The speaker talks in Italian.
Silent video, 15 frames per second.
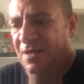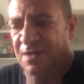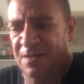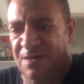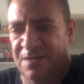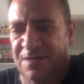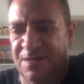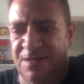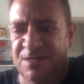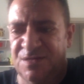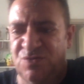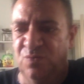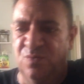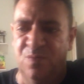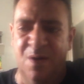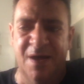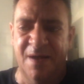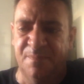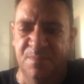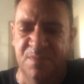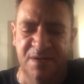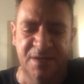eh, sul
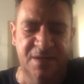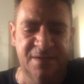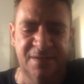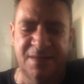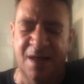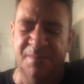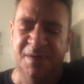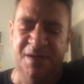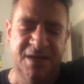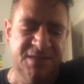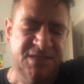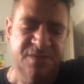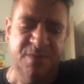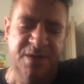web eh, da mesi,